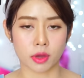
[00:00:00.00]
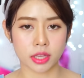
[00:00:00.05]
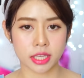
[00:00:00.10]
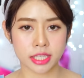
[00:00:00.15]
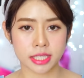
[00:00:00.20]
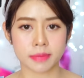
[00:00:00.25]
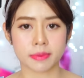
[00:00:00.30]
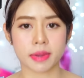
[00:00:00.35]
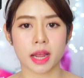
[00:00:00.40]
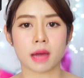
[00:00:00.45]

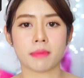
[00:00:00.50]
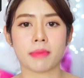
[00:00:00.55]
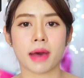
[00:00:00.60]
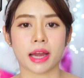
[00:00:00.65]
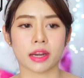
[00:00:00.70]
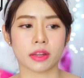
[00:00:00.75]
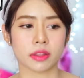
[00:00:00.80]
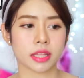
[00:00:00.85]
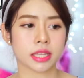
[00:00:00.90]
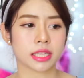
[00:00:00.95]
329บา
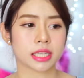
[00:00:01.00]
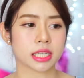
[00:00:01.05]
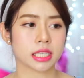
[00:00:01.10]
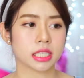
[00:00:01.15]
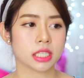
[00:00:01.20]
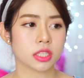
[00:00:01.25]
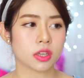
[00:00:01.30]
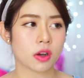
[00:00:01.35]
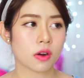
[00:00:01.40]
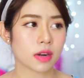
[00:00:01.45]
ทเดี๋ยวที่จะ
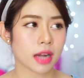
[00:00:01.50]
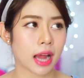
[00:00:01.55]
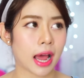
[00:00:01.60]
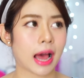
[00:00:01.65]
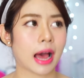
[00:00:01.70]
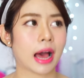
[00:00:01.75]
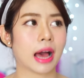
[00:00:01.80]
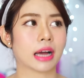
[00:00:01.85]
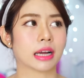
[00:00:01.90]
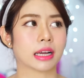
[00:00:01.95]
ขึ้นช่อง
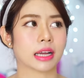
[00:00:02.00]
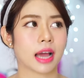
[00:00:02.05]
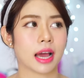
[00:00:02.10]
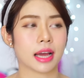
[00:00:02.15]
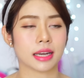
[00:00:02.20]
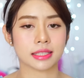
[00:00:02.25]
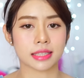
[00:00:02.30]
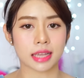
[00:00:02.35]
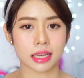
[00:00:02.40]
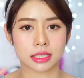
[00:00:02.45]
ทาง
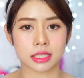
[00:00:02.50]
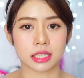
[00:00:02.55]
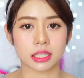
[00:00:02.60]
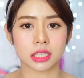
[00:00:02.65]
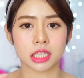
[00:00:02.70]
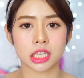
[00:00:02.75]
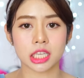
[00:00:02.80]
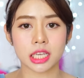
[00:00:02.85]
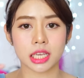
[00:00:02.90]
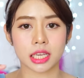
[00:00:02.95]
การสั่งซื้อ
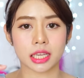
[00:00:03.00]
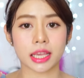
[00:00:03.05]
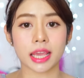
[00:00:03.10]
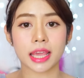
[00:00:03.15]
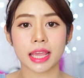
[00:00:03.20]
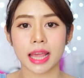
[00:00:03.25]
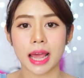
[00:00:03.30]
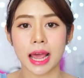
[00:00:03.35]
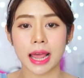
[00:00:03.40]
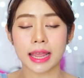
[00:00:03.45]

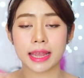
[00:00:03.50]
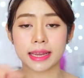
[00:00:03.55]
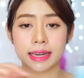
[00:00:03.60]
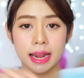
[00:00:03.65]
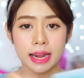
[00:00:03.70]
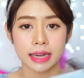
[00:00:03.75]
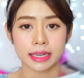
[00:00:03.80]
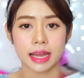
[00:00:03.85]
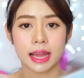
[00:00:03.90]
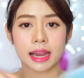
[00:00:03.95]
ที่ง่ายๆ ให้
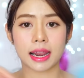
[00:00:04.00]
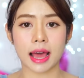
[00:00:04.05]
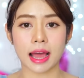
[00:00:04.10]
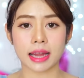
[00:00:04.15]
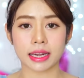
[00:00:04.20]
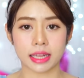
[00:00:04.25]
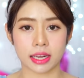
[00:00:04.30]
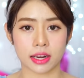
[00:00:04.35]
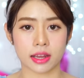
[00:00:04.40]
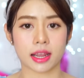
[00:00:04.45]
ทางด้านล่า
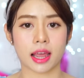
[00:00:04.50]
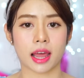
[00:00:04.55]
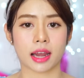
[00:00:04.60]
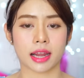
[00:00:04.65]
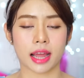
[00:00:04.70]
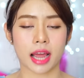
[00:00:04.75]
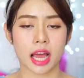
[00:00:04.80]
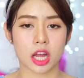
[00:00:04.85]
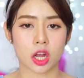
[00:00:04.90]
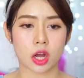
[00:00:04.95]
งนี้แล้วกัน
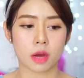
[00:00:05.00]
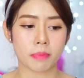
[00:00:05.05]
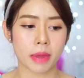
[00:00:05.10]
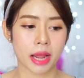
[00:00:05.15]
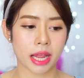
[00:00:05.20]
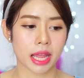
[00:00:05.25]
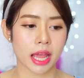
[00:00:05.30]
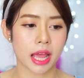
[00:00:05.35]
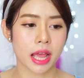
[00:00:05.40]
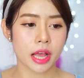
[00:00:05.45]
นะคะ ก็ไป
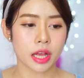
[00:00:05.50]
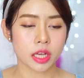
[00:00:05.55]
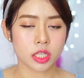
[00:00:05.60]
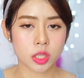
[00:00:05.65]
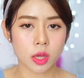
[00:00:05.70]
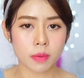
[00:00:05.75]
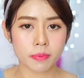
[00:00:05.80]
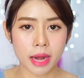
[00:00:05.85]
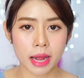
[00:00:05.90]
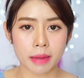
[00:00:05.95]

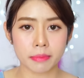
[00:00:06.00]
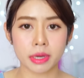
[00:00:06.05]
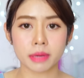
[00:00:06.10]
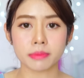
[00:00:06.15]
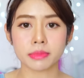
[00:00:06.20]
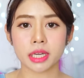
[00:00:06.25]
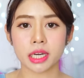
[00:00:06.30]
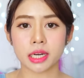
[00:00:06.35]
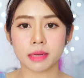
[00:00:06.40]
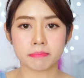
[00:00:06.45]
สอบถาม
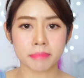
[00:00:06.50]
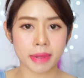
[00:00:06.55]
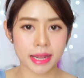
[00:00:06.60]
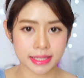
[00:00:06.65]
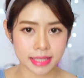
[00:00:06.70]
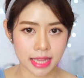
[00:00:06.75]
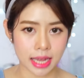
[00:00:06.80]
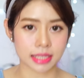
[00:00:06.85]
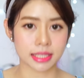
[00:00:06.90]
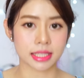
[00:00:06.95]
เพิ่มเติมไป
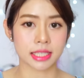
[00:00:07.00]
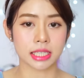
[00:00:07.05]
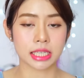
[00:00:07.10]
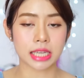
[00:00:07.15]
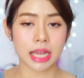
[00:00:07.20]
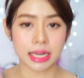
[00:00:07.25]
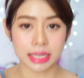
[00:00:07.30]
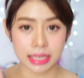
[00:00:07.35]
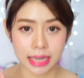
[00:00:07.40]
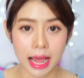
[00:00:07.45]
สั่งซื้อ
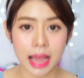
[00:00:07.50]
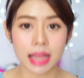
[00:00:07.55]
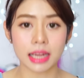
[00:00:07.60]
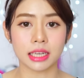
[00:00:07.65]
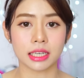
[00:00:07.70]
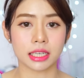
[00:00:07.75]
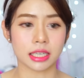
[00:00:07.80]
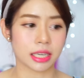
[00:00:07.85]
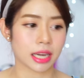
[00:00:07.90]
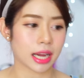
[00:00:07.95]
กันได้
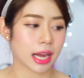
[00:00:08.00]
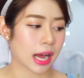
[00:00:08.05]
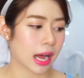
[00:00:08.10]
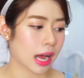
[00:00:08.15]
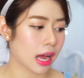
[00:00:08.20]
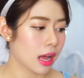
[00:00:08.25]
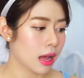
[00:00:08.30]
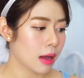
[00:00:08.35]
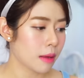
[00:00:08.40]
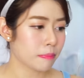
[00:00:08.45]
เลยนะคะ
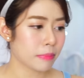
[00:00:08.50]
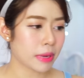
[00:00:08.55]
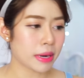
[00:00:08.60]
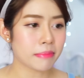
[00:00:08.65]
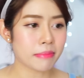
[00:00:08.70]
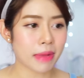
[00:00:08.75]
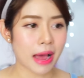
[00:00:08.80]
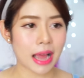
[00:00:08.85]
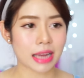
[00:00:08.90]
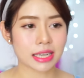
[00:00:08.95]
เป็
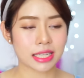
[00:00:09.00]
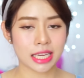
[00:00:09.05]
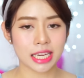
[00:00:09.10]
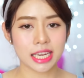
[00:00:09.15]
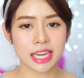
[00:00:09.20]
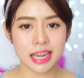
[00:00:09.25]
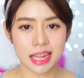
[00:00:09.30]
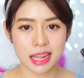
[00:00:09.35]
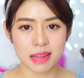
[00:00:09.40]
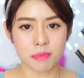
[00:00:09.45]
นมาร์ก
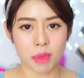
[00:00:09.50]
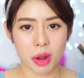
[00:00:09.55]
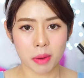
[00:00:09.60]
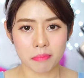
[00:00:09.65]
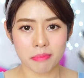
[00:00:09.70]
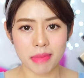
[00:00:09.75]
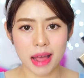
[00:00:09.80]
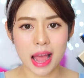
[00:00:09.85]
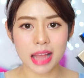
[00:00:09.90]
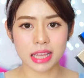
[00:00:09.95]
ที่ดี
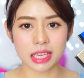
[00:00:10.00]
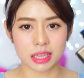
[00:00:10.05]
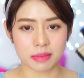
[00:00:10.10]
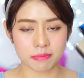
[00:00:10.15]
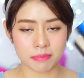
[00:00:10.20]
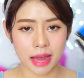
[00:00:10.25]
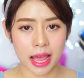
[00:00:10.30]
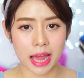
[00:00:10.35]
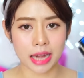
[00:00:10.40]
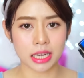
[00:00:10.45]
มากๆอีก
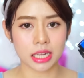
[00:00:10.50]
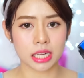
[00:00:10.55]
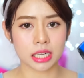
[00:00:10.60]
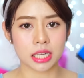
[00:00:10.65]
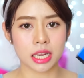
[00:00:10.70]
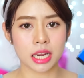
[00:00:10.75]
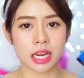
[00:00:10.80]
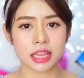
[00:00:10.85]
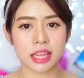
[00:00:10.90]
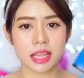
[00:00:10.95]
แบรนด์หนึ่ง
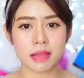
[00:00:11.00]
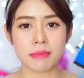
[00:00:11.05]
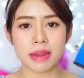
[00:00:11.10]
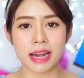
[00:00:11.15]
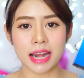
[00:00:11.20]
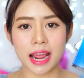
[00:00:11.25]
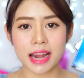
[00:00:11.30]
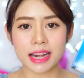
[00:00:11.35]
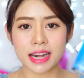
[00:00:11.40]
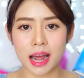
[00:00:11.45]
ที่เนตี้
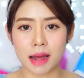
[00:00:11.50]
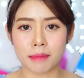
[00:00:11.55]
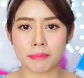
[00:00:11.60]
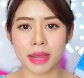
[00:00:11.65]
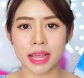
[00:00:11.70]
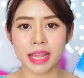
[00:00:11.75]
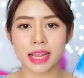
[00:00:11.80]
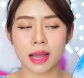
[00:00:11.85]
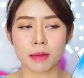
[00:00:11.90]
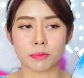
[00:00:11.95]
มาแนะ
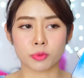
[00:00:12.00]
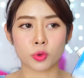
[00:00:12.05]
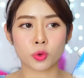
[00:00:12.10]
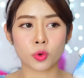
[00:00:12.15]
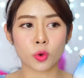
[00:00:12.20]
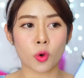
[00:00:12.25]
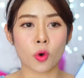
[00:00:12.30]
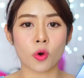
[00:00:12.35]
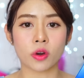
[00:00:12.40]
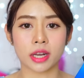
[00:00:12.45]
นำให้กับ
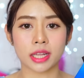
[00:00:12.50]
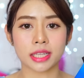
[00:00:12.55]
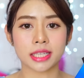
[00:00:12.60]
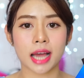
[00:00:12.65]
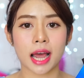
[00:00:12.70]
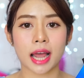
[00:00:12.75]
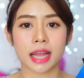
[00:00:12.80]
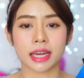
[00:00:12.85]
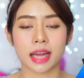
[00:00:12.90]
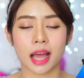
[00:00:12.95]
ทุกๆคนได้
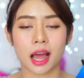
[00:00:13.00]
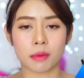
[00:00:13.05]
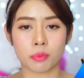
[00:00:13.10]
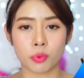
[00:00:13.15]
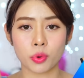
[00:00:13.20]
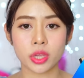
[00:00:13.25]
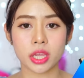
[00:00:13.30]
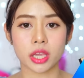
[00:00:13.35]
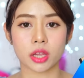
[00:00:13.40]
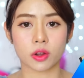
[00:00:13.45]
ใช้นะคะ
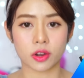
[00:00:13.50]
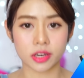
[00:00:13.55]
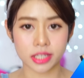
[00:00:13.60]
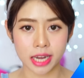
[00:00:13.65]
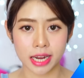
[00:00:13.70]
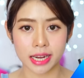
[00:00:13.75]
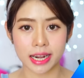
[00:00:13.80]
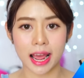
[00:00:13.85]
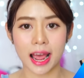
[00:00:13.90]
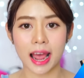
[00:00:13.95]
ผู้หญิงก็
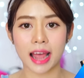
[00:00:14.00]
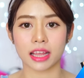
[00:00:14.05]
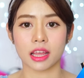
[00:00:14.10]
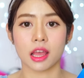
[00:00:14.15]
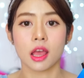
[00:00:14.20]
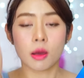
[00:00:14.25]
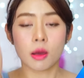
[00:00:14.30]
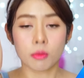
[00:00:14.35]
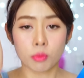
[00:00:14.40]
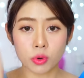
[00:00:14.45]
ใช้ได้
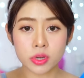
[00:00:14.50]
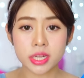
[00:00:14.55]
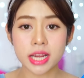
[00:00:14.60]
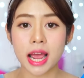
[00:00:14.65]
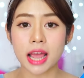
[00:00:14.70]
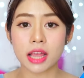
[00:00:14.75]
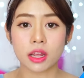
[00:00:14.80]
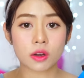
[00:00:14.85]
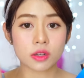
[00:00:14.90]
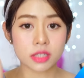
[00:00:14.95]
ผู้
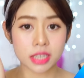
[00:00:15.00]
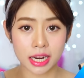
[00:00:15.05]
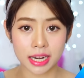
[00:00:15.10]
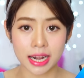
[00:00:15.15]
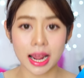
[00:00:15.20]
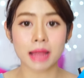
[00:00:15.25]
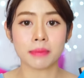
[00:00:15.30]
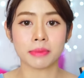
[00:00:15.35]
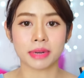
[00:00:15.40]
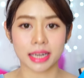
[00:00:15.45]
ชายก็ใช้
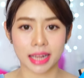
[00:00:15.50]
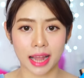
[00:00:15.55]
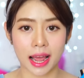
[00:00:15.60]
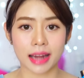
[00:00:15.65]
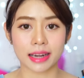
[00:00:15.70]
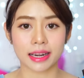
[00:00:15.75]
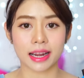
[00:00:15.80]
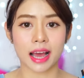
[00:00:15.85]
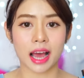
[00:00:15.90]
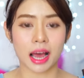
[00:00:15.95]
ได้เหมือนกั
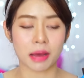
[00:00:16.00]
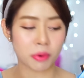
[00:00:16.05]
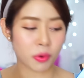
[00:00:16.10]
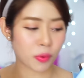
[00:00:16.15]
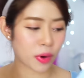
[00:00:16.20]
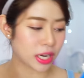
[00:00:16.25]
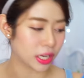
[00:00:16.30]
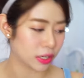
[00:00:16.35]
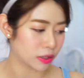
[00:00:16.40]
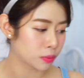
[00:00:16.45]
นนะคะ เพ
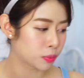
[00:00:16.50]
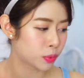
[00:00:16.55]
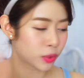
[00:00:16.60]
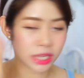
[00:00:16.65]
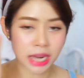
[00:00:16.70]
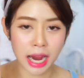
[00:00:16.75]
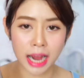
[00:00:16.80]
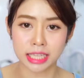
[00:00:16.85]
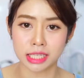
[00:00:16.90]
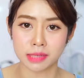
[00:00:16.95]
ราะว่าเดี๋ยว
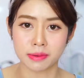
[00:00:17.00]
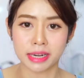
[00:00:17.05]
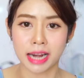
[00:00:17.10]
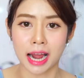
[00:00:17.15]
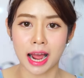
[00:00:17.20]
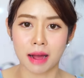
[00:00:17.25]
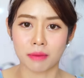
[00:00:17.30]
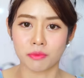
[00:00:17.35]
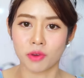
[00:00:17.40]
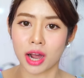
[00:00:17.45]
ผู้ชายจะมา
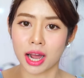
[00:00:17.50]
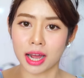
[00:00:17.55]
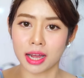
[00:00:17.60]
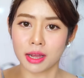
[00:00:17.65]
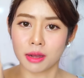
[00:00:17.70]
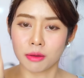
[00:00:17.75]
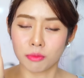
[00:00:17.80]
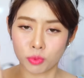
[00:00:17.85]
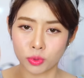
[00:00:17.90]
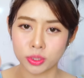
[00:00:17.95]
ถามว่า
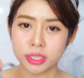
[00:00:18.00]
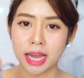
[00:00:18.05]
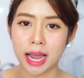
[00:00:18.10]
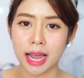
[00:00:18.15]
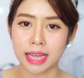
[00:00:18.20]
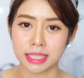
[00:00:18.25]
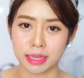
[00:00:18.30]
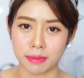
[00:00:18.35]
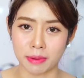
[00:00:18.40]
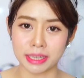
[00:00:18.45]
ผู้
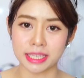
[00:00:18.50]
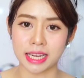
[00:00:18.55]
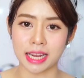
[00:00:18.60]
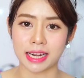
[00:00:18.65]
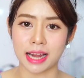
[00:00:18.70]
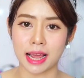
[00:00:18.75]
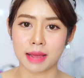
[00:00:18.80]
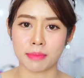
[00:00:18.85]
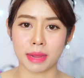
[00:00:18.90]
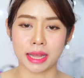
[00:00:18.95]
ชายสามารถใช้
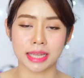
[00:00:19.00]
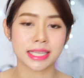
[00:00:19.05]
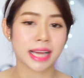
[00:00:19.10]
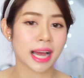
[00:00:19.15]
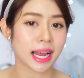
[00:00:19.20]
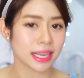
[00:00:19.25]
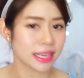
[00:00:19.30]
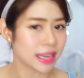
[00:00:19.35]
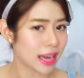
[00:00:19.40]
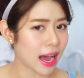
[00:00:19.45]
ได้ไหม
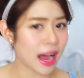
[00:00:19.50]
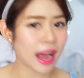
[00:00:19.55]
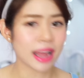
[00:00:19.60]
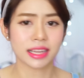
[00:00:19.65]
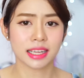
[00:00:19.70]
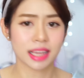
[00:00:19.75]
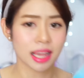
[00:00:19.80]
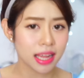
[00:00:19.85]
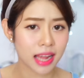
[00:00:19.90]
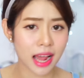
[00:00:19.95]
ใช้ได้
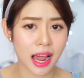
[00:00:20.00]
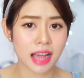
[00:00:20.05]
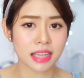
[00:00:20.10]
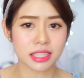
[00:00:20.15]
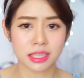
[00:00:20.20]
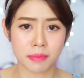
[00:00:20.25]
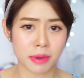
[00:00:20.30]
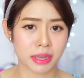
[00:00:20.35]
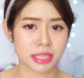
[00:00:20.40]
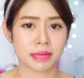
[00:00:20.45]
ง่า
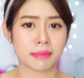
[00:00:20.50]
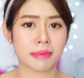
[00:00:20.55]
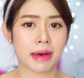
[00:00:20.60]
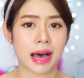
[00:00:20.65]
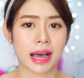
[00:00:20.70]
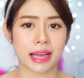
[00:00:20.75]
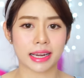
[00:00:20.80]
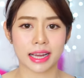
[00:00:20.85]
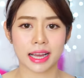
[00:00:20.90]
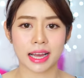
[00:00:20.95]
ยๆ ส
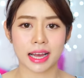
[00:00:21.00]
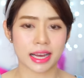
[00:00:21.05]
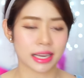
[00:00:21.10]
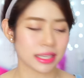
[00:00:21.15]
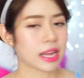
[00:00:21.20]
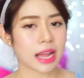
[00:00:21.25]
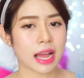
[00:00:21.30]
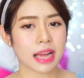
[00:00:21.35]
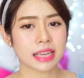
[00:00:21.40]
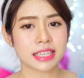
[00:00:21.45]
บายๆนะคะ
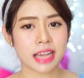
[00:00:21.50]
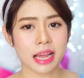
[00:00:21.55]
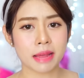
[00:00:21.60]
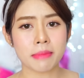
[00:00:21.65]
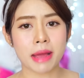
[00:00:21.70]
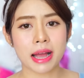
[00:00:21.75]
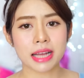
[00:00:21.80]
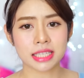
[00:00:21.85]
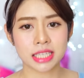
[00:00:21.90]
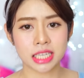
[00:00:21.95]
การใช้
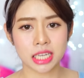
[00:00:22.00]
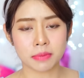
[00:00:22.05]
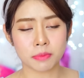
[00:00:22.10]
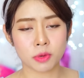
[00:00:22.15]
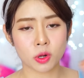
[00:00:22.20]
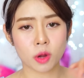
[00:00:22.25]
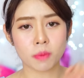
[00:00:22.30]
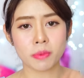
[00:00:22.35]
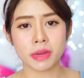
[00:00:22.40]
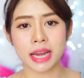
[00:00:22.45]
มาร์กชีส
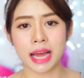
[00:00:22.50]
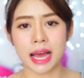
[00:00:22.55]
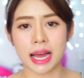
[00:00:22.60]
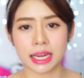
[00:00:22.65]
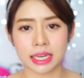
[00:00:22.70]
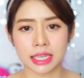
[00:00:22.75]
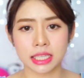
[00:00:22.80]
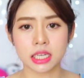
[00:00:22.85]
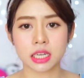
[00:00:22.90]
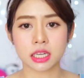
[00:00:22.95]
มันก็เป็นทา
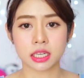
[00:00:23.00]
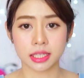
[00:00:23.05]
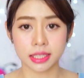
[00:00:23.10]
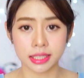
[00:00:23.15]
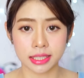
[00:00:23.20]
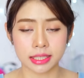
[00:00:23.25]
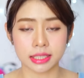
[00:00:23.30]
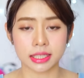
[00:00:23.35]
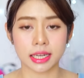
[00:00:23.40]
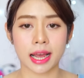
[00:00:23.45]
งเลือก
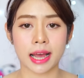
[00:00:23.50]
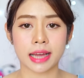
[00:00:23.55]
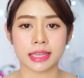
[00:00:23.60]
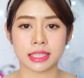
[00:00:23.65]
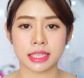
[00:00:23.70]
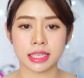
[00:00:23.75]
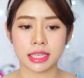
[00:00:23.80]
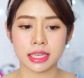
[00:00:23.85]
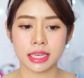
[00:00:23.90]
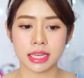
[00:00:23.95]
หนึ่งนะคะ
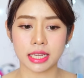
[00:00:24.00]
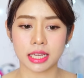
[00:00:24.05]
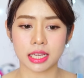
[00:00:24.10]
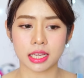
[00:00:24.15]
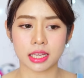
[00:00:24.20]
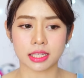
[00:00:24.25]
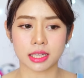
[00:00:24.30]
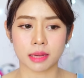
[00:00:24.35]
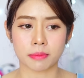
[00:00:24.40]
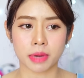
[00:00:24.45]
ที่ดี
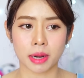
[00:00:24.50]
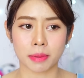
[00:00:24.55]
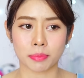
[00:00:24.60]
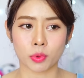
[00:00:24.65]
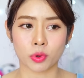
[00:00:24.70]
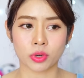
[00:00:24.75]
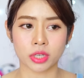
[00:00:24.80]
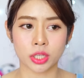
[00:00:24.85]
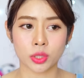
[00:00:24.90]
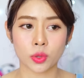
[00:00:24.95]
สำหรับ
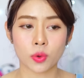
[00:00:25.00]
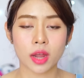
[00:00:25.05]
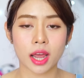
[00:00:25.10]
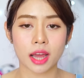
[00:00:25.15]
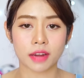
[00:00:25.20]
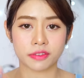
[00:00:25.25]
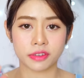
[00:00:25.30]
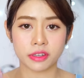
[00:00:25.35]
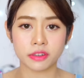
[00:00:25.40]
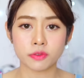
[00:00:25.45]
คนที่ต้อง
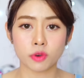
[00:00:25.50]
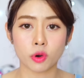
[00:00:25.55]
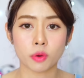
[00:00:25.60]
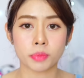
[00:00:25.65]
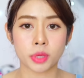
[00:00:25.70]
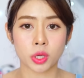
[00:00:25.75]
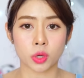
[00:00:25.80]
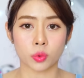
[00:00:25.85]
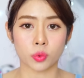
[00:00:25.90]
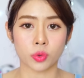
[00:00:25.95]
การฟื้นฟู
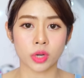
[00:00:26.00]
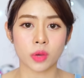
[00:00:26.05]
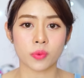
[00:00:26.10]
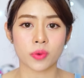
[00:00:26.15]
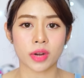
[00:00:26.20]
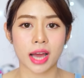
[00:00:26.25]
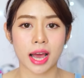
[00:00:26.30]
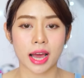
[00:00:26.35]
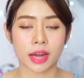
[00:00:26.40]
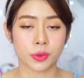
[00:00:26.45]
ผิวใน
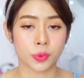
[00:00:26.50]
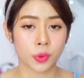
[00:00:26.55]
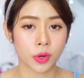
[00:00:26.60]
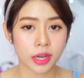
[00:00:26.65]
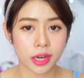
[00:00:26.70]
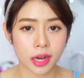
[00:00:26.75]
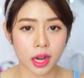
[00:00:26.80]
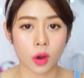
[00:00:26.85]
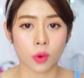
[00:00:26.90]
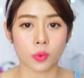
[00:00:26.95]
เวลาอันรว
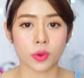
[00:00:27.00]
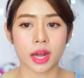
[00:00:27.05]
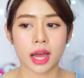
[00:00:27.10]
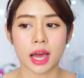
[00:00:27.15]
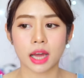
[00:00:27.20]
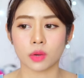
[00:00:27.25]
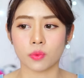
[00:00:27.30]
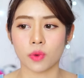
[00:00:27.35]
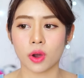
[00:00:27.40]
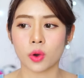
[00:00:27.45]
ดเร็วนะ
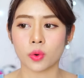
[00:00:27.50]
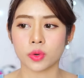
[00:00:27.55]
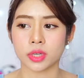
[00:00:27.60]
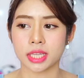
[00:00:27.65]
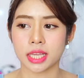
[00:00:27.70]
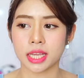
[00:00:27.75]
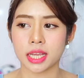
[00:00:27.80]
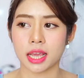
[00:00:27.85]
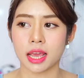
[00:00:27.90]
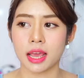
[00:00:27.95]
คะ หรือว่าคน
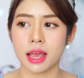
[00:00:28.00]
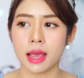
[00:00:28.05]
ที่